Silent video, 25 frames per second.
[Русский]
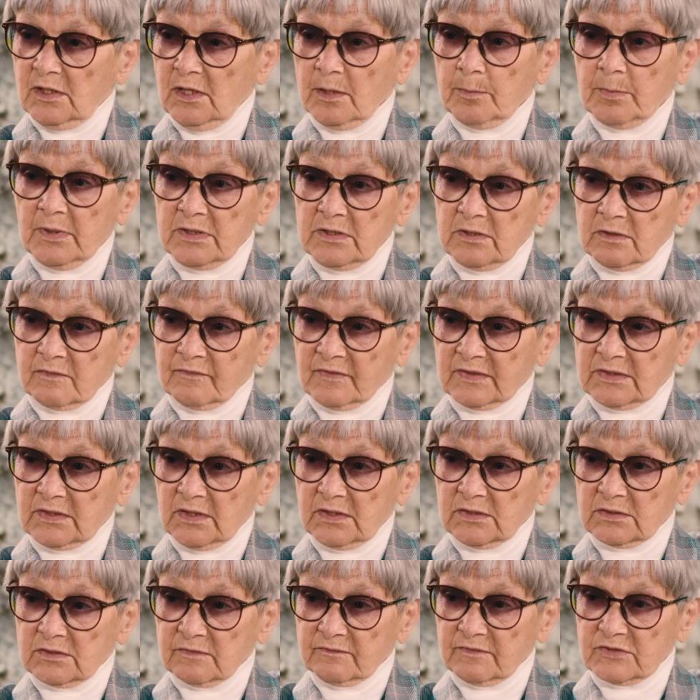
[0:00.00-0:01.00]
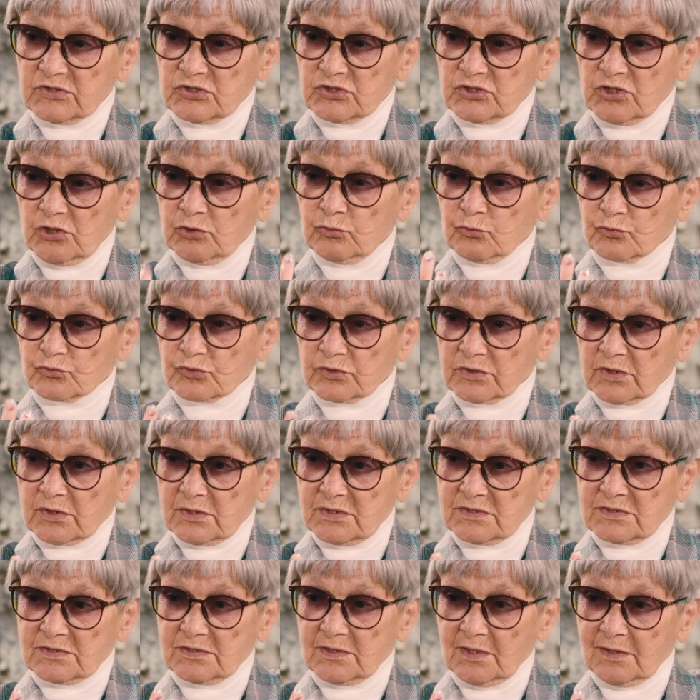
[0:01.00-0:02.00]
хлеба, не хватает овощей, нужен
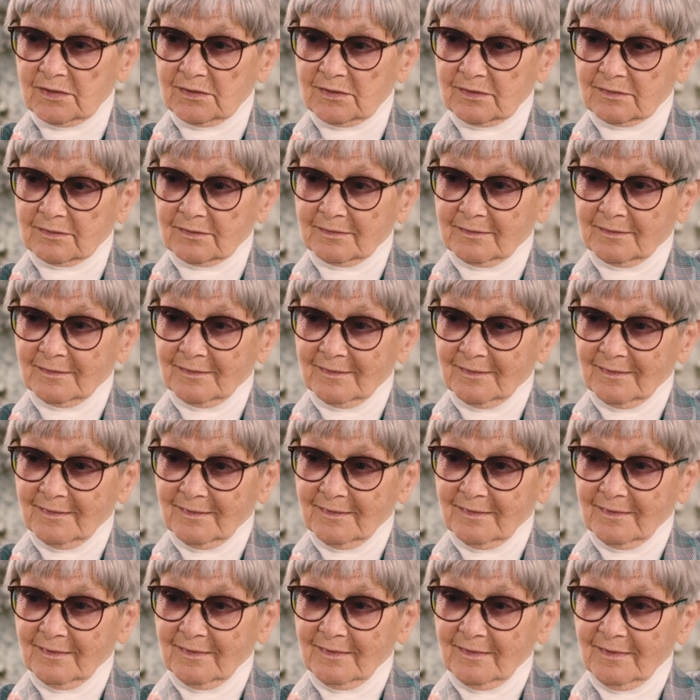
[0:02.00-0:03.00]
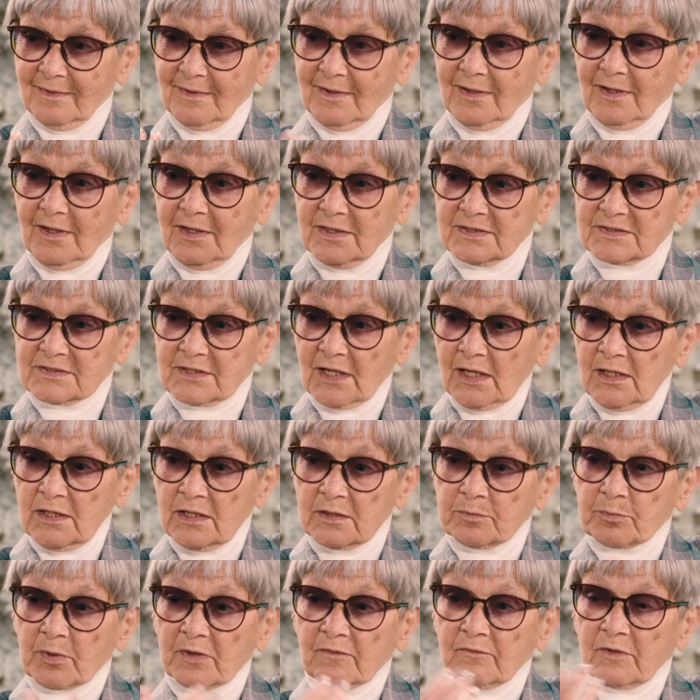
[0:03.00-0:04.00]
крестьянин. И стали
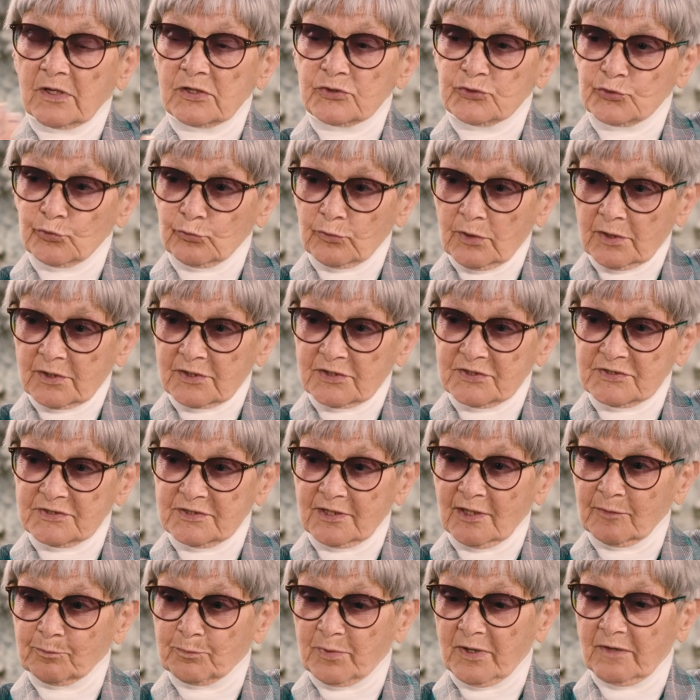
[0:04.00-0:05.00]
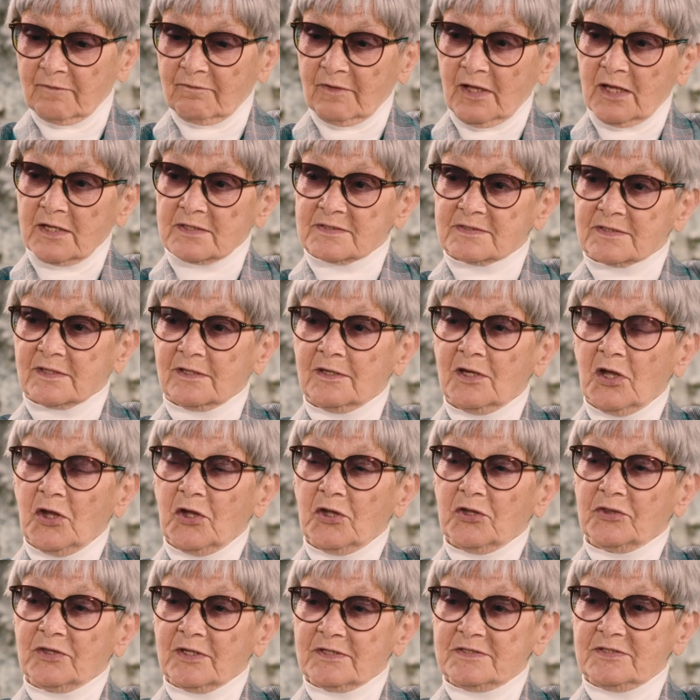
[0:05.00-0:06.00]
отправлять сюда крестьян. Появляется
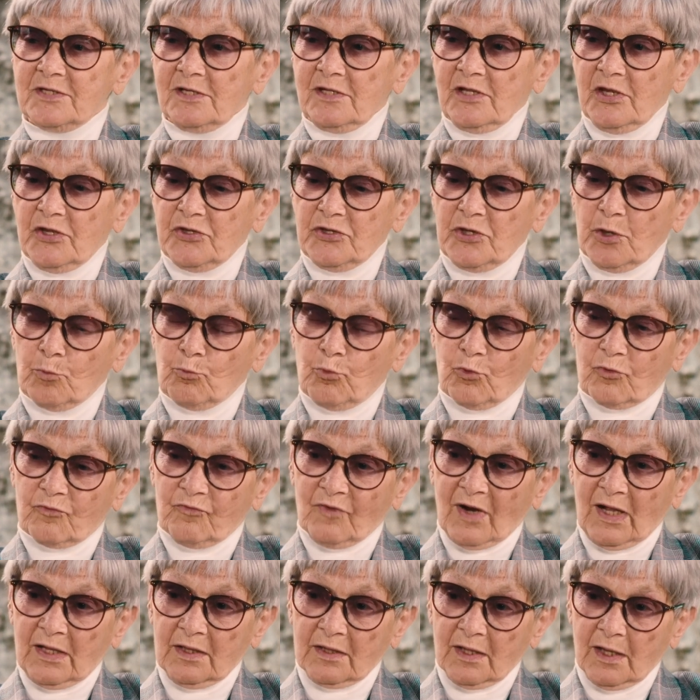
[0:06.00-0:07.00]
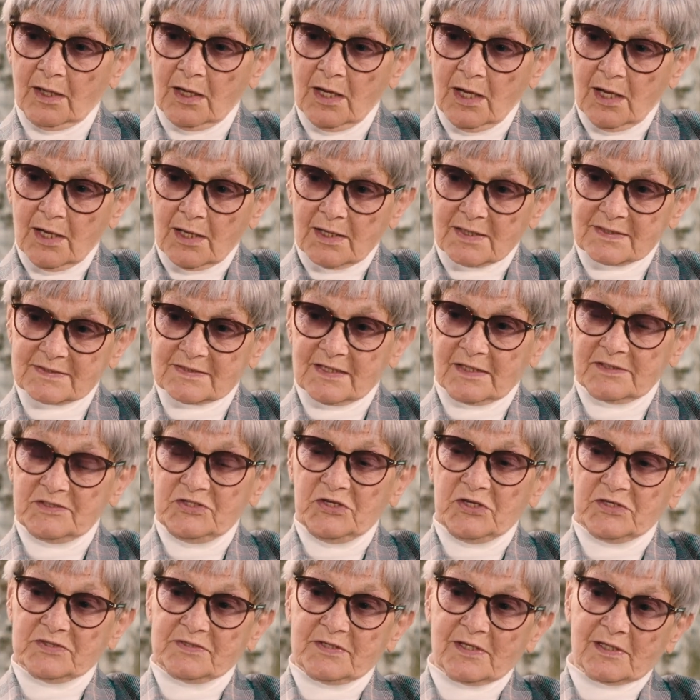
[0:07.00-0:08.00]
население. Буквально за
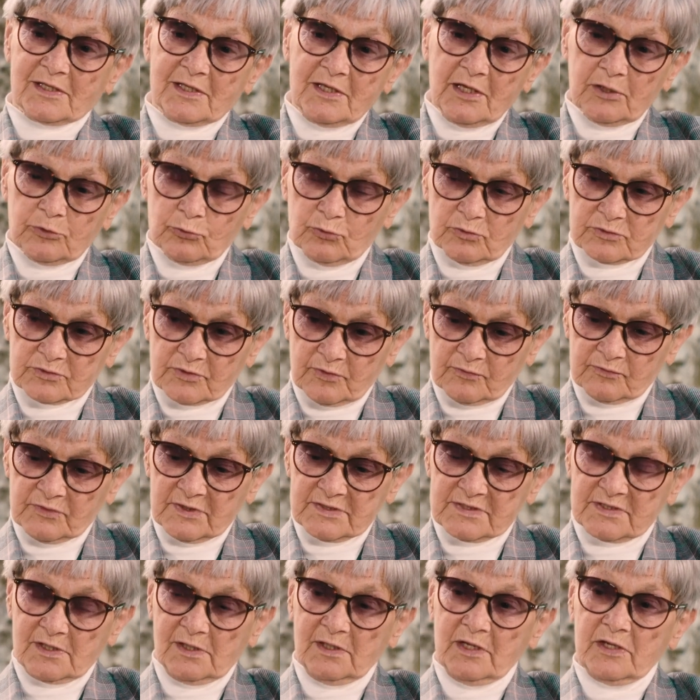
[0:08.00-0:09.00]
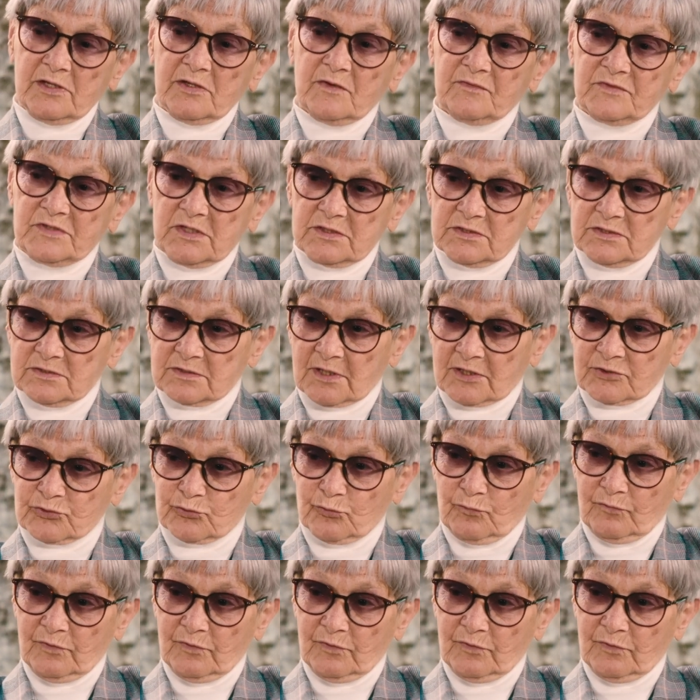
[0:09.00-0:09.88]
10 лет э, население в 10 раз